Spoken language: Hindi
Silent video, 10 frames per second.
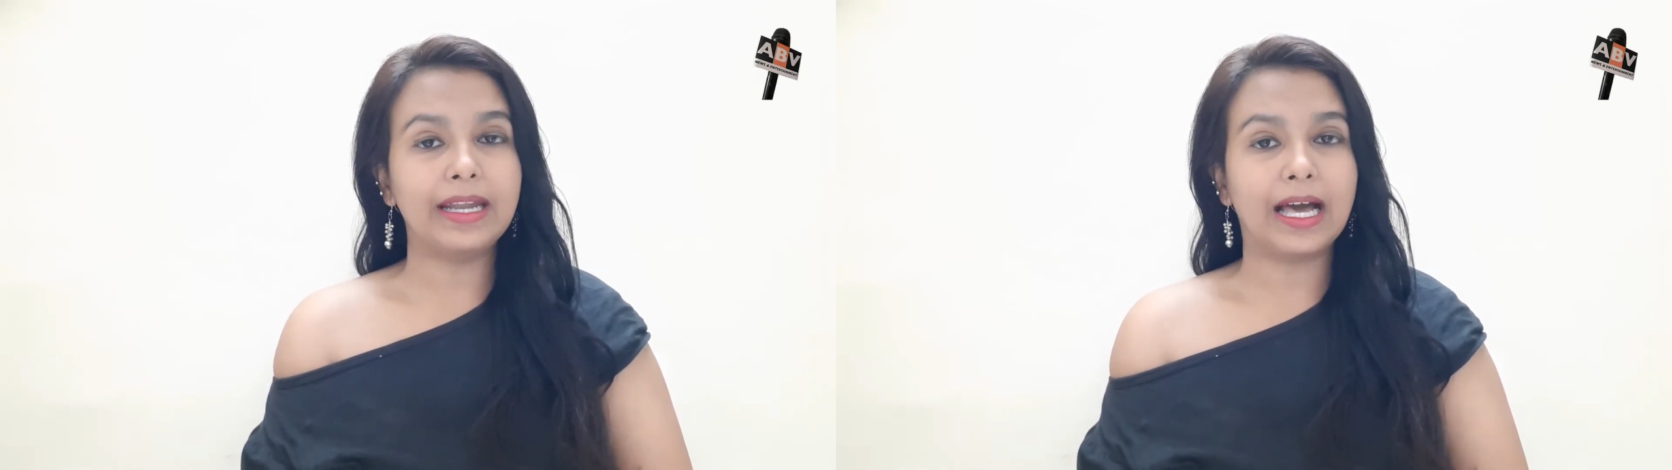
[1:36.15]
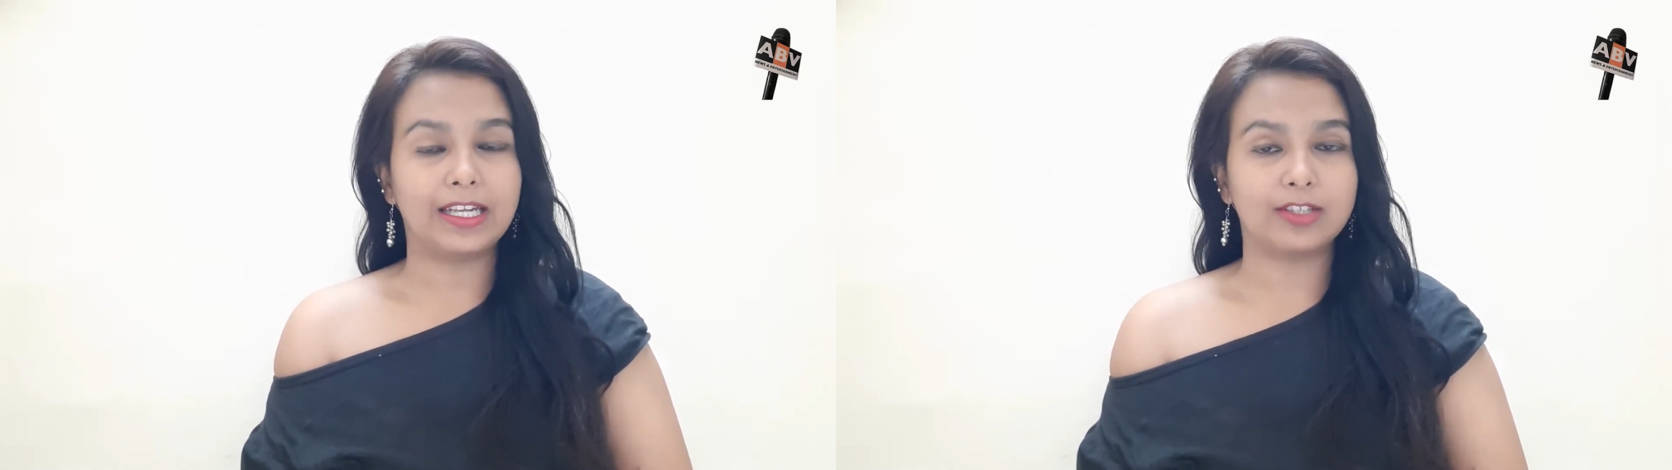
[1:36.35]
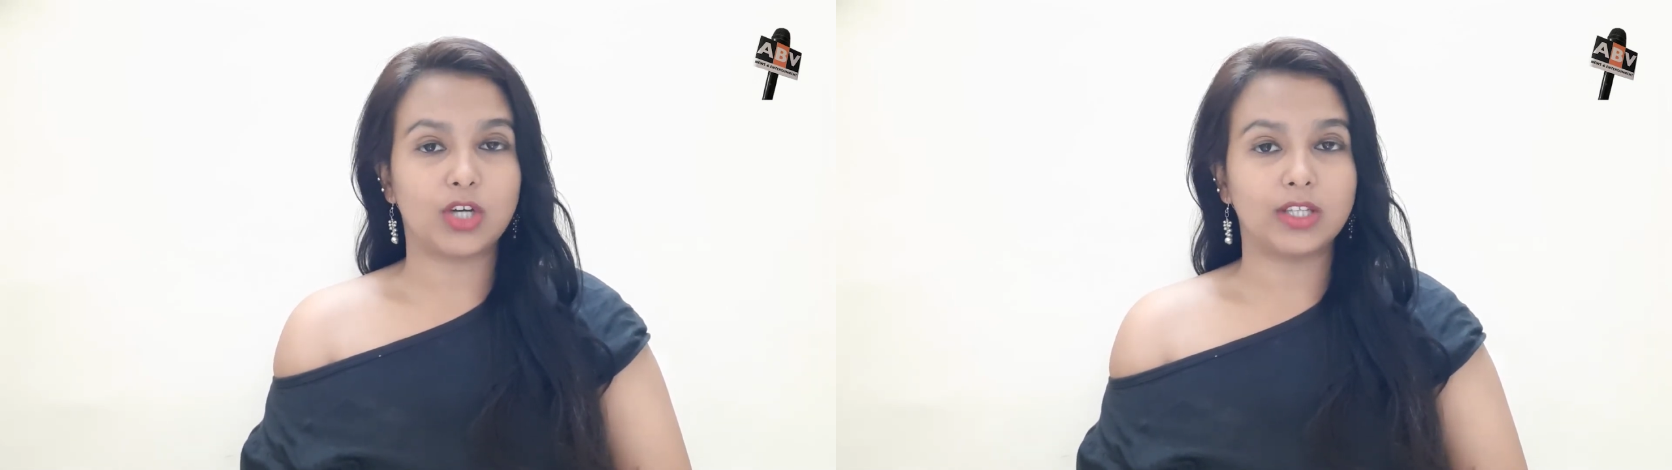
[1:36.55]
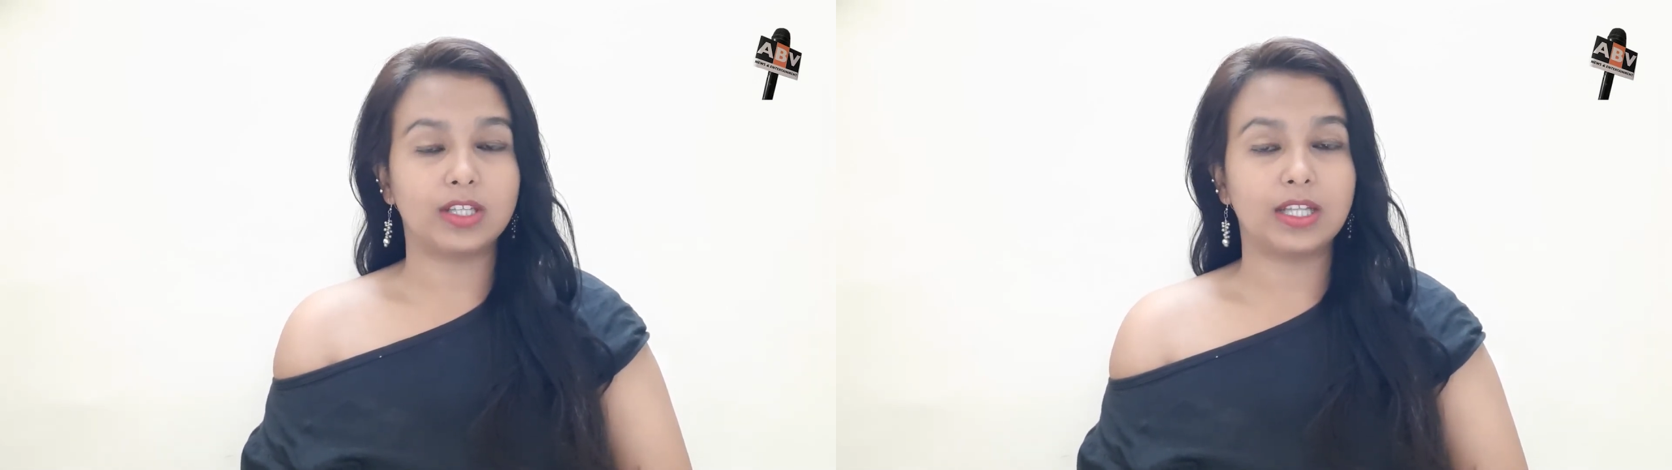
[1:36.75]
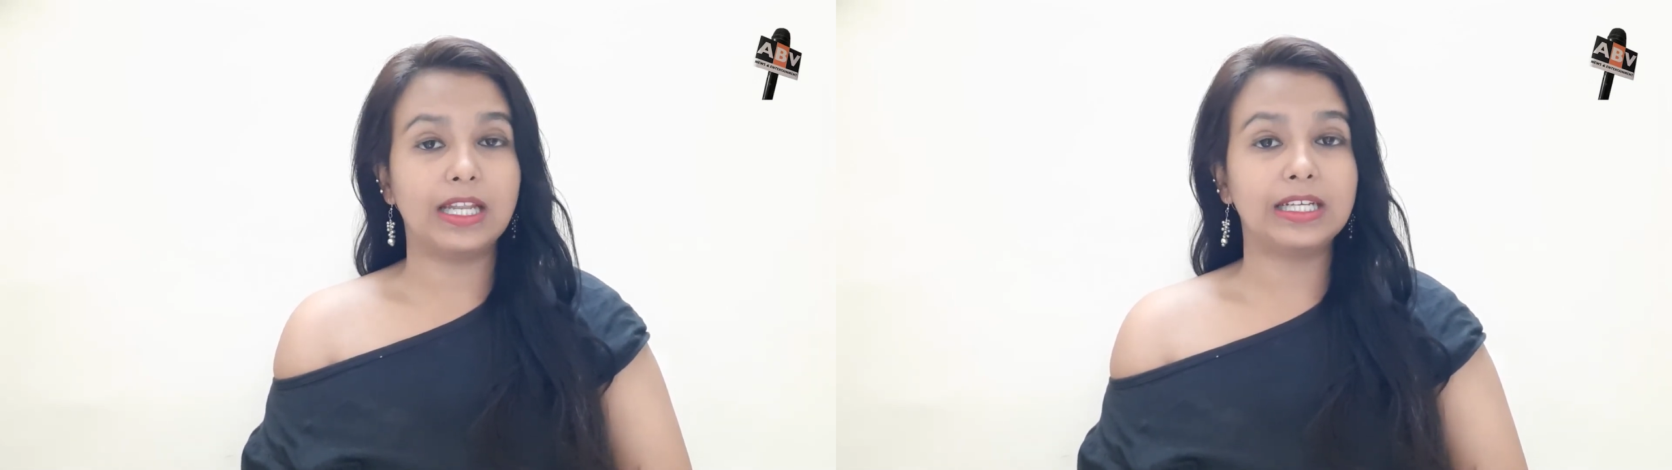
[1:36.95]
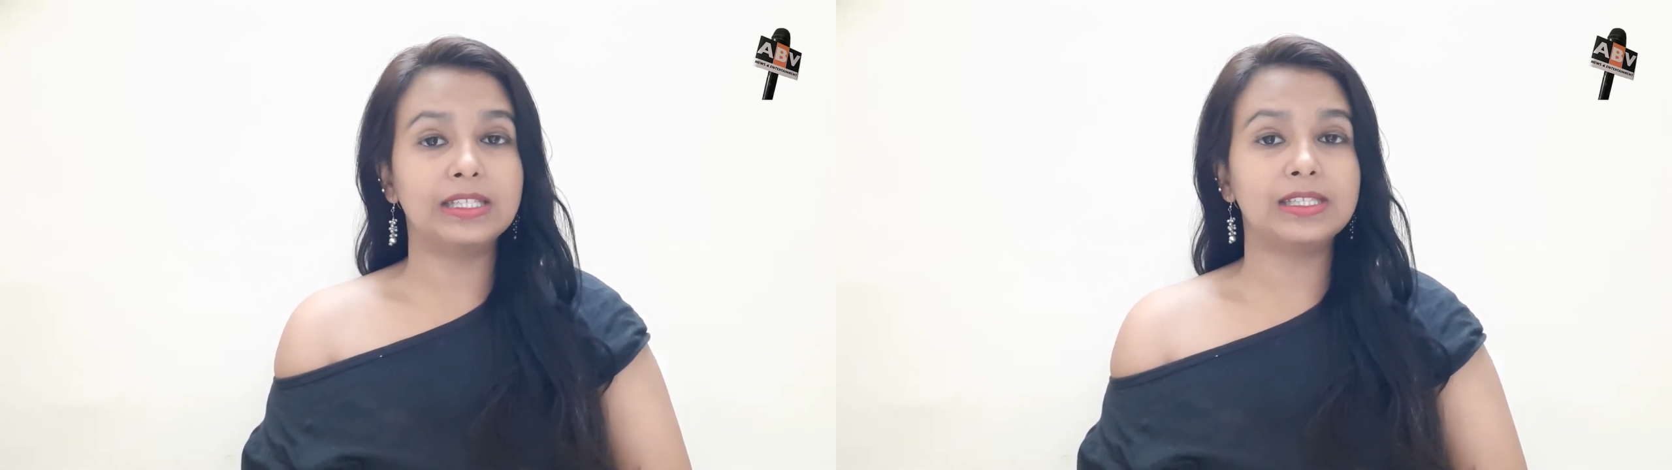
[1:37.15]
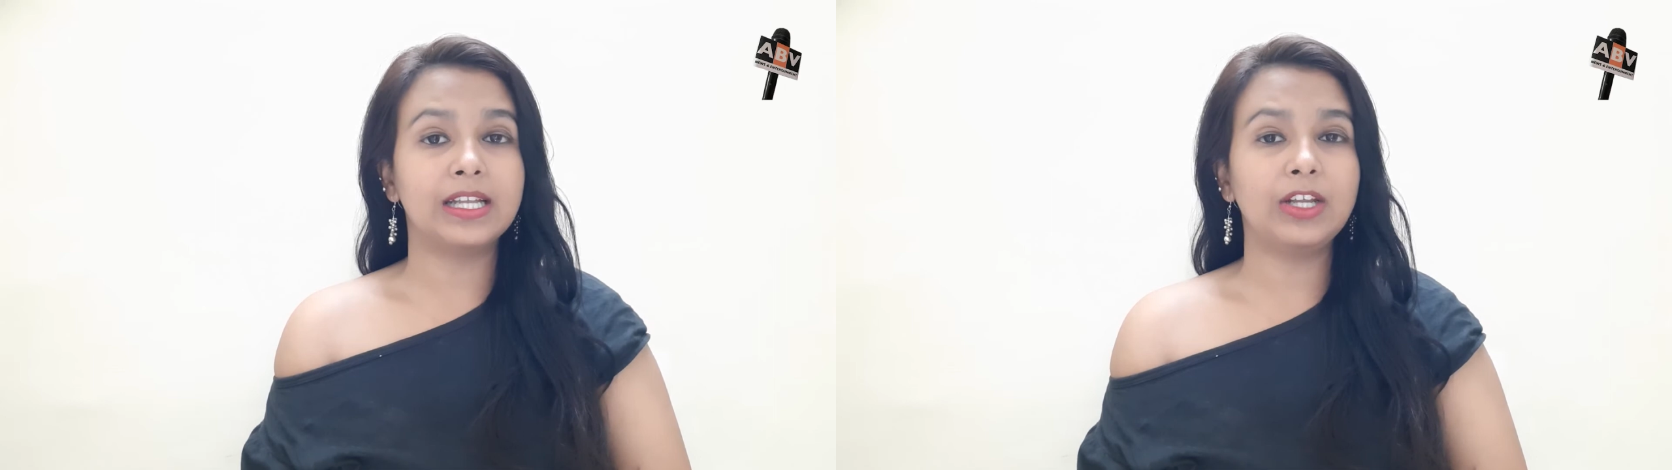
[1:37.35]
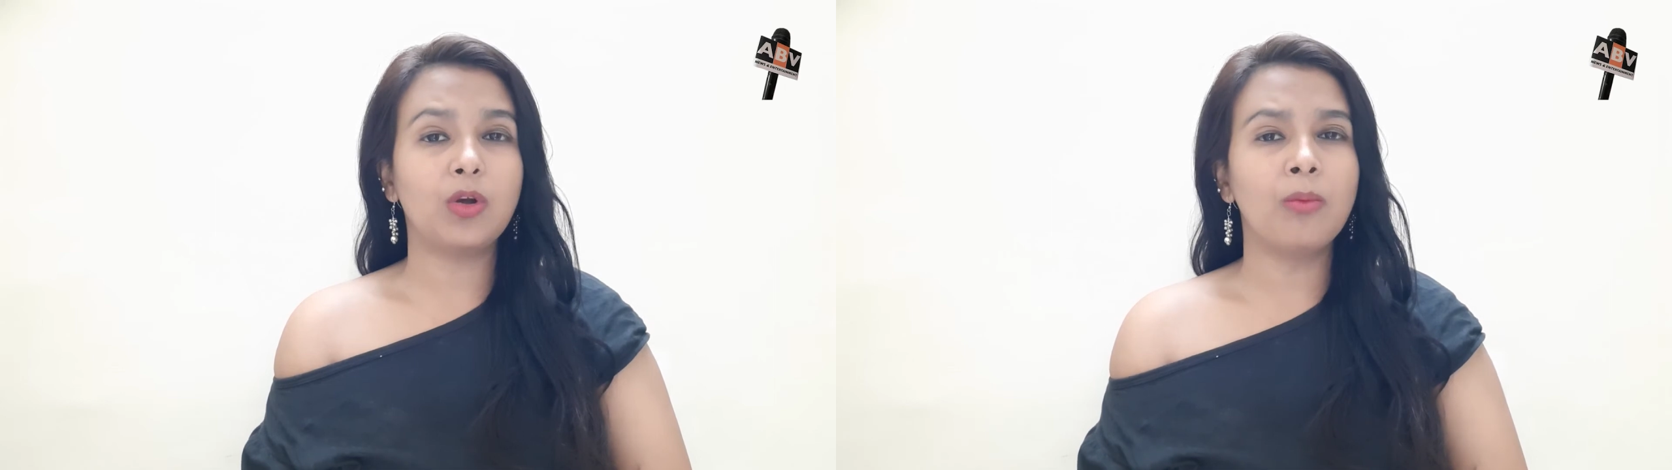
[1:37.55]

डालना चाहते थे लेकिन सनी